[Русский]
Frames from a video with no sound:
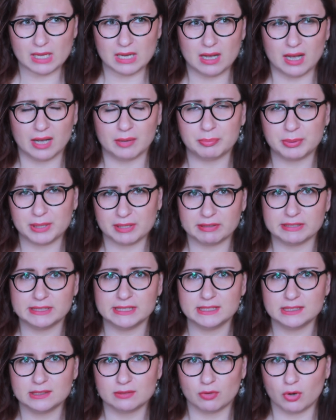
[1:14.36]
а,
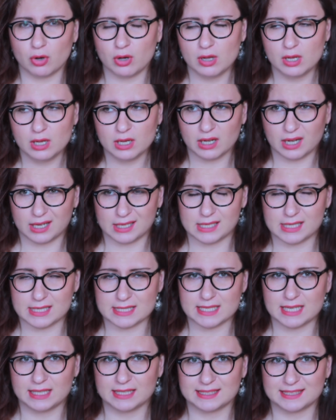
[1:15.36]
переводить его, как
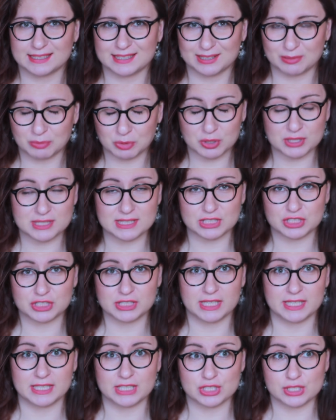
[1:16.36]
оказалось, это намного
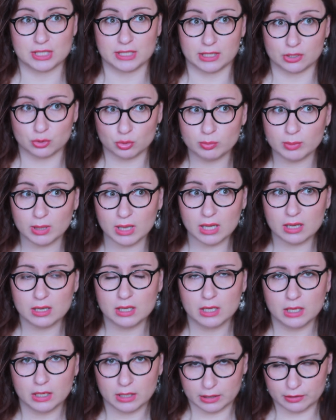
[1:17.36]
сложнее, нежели я думала,
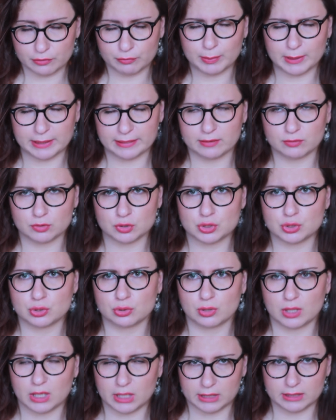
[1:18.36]
э, в плане того,
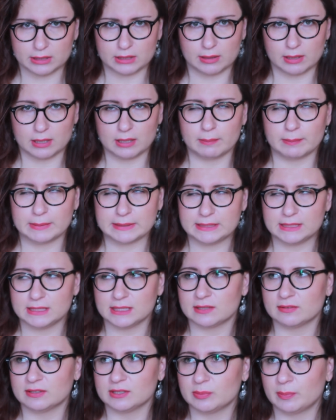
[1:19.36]
что как это
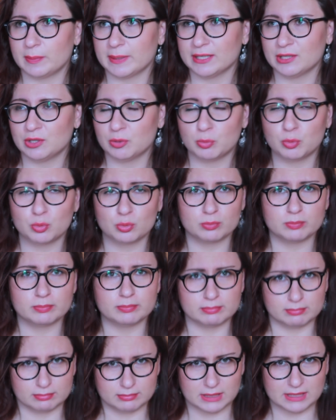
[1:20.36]
монтировать. Поэтому
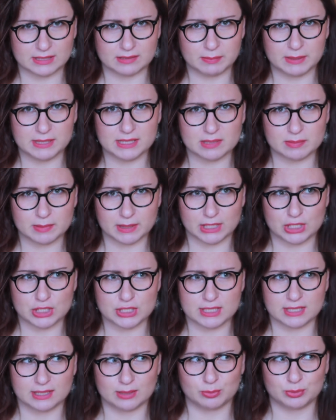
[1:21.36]
раз в месяц, мне
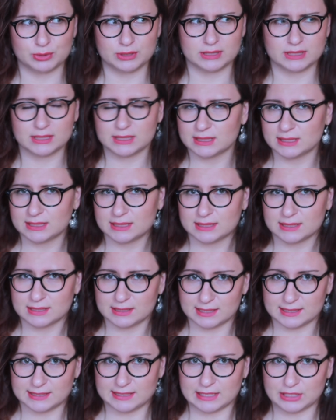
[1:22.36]
кажется, это будет
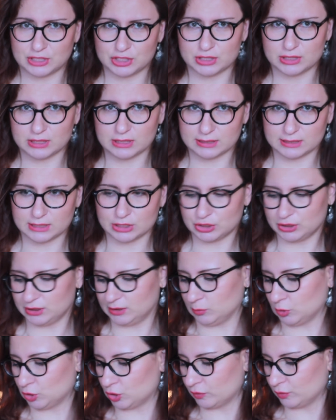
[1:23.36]
достаточно.
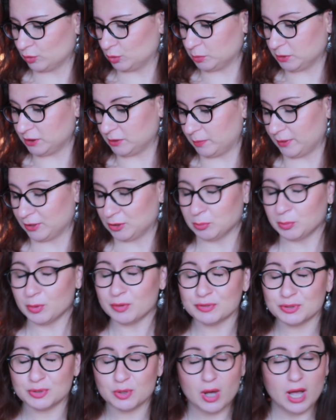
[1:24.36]
Скажите мне, что вы думаете по этому
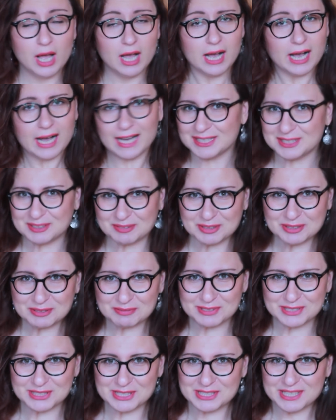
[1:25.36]
поводу. А сегодня,
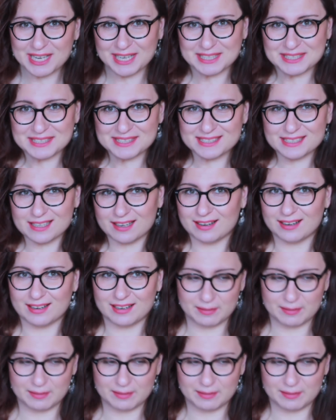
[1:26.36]
возвращаясь э,